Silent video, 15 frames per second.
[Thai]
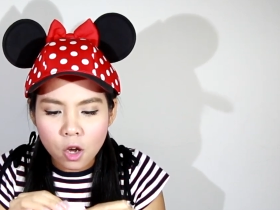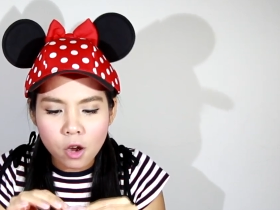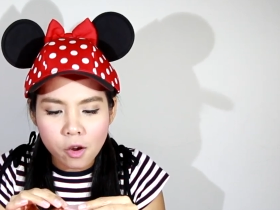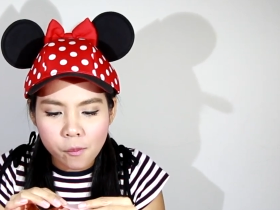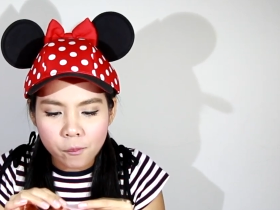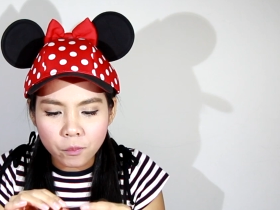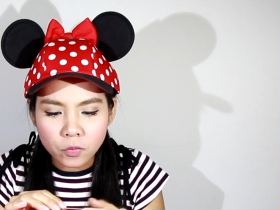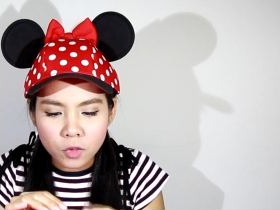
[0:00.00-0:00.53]
ก็
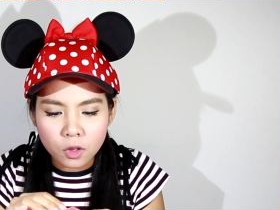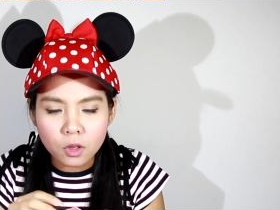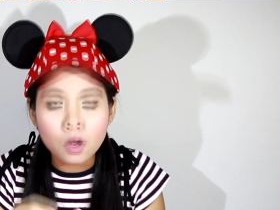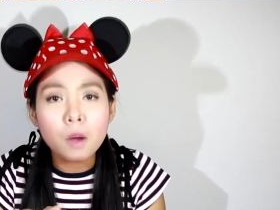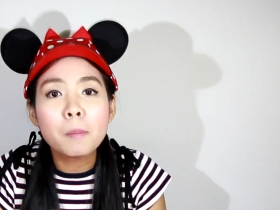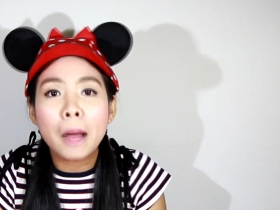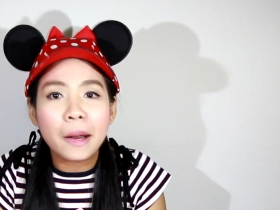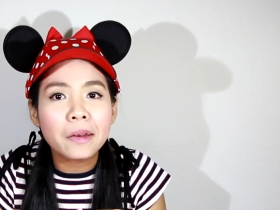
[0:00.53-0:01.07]

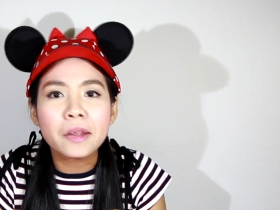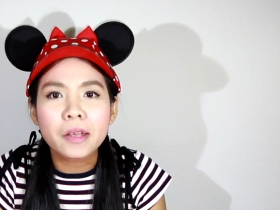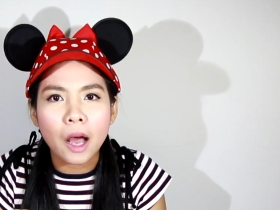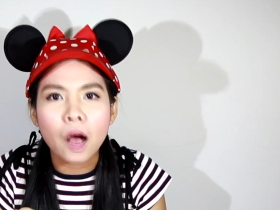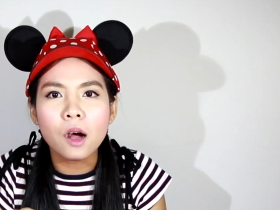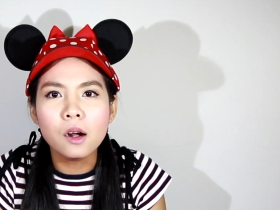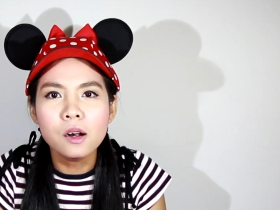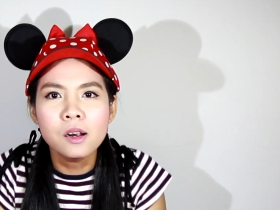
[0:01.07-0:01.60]
ก็มันดี
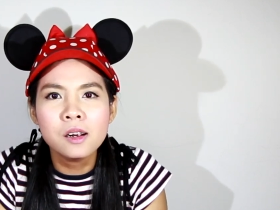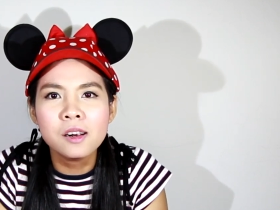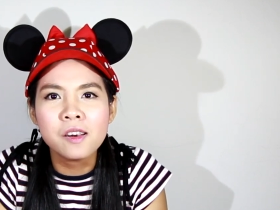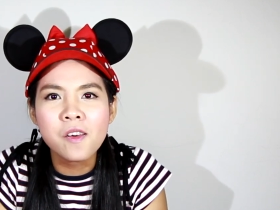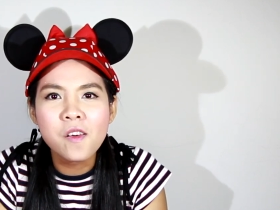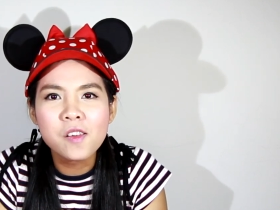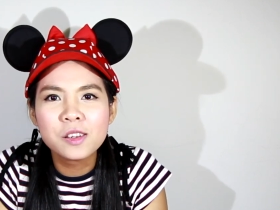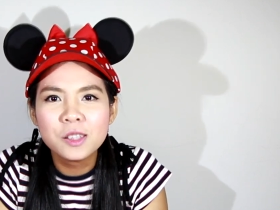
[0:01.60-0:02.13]
อ่ะ
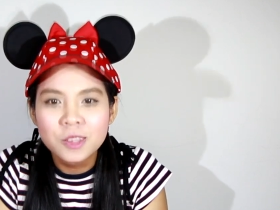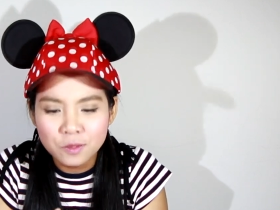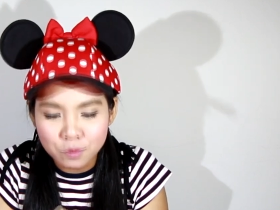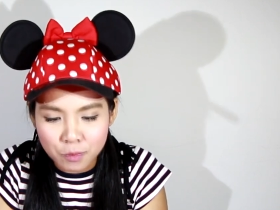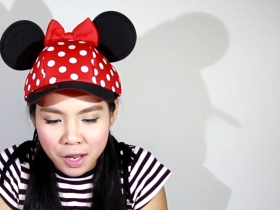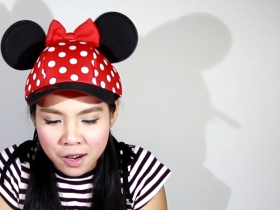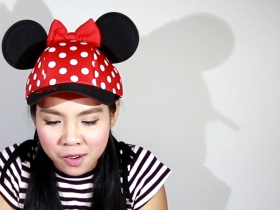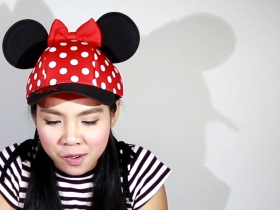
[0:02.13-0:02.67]

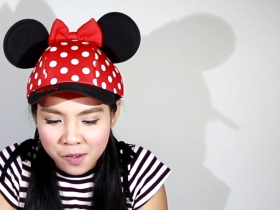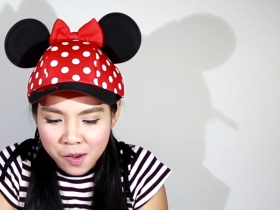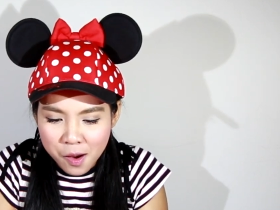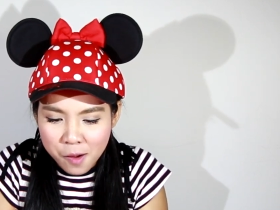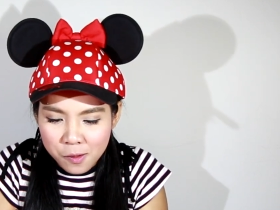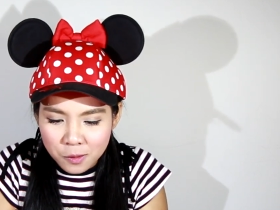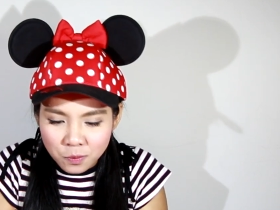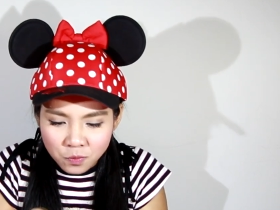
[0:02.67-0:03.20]
ไม่รู้
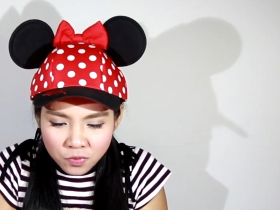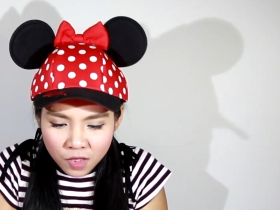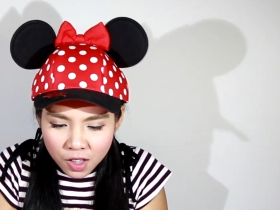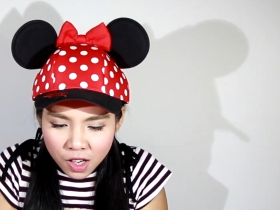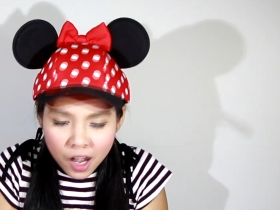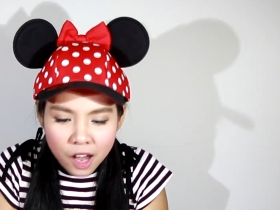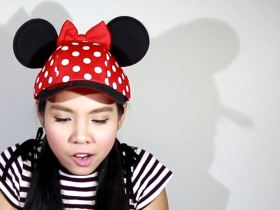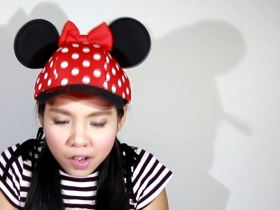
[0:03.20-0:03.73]

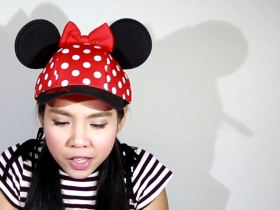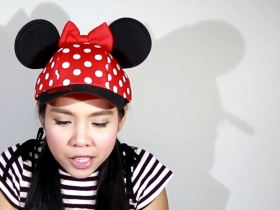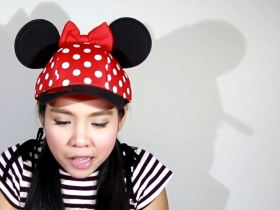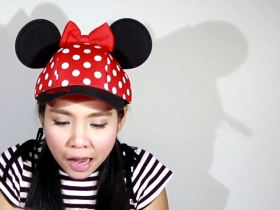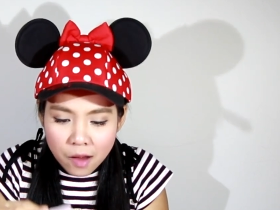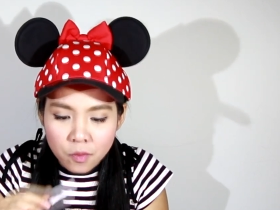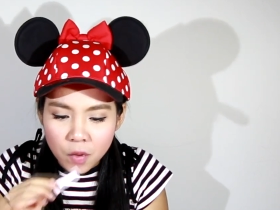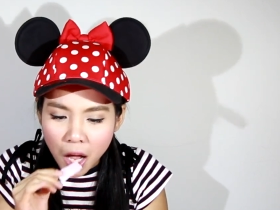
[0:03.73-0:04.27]
ก็อร่อยดี
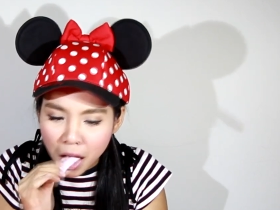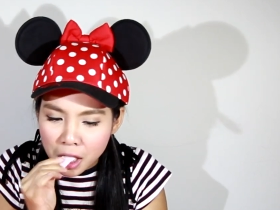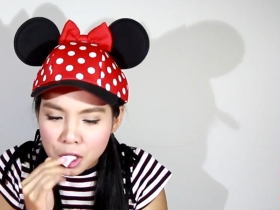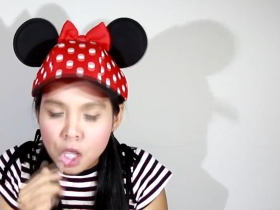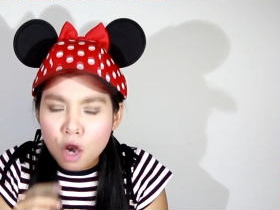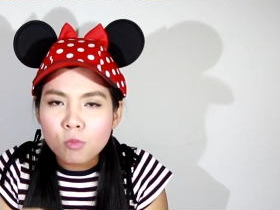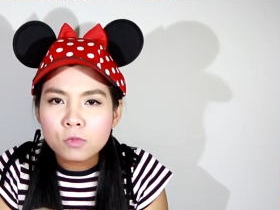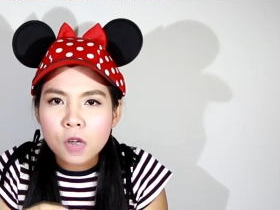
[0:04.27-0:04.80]
นะ
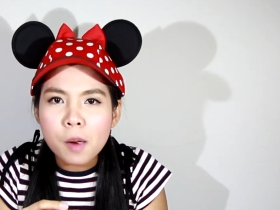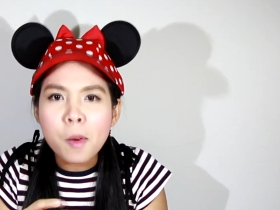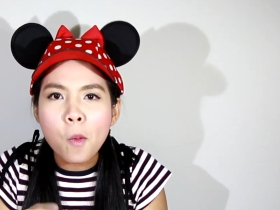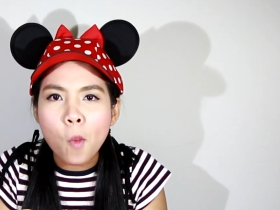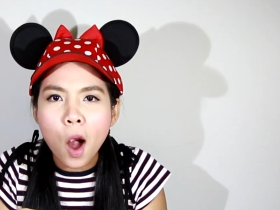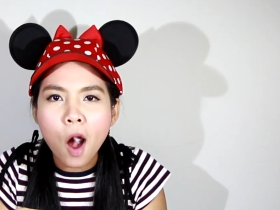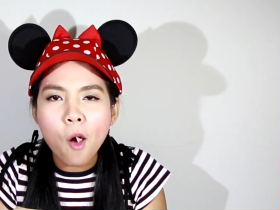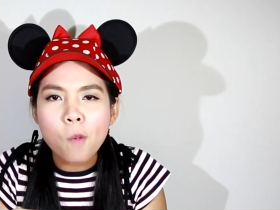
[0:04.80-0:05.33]
ก็แบ
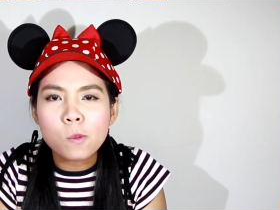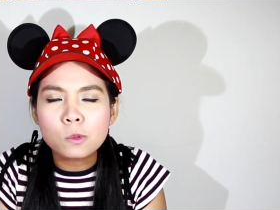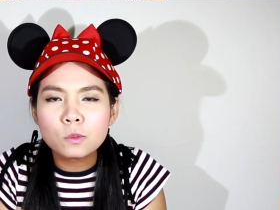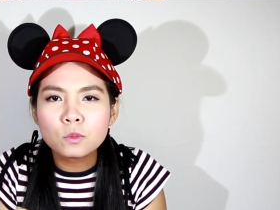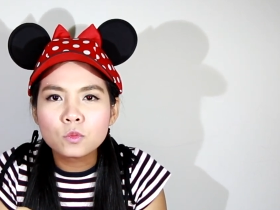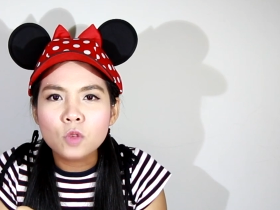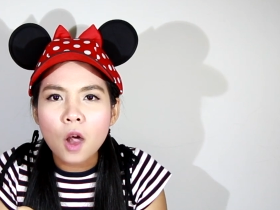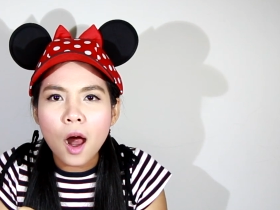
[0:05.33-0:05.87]
บว่า
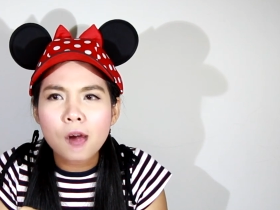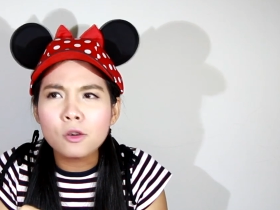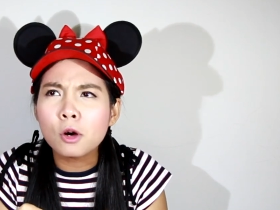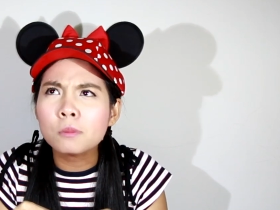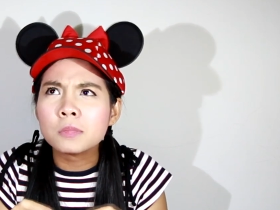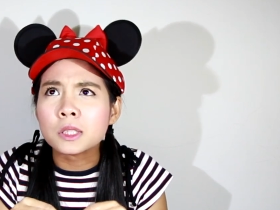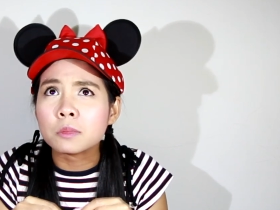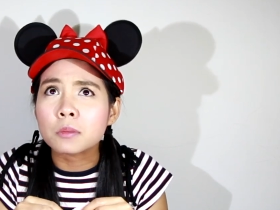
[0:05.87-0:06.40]
อาร
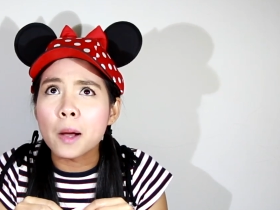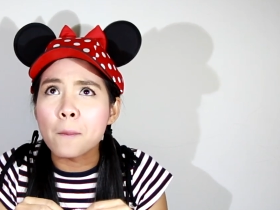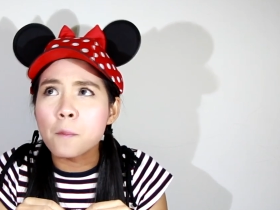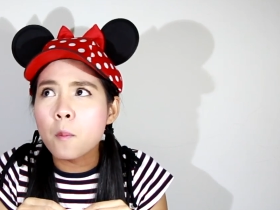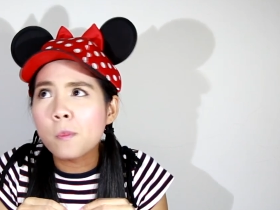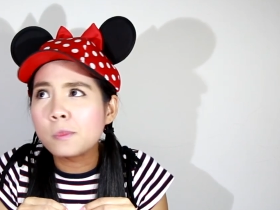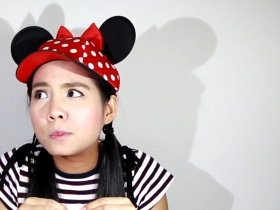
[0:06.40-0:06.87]
มณ์เหมือนแบบ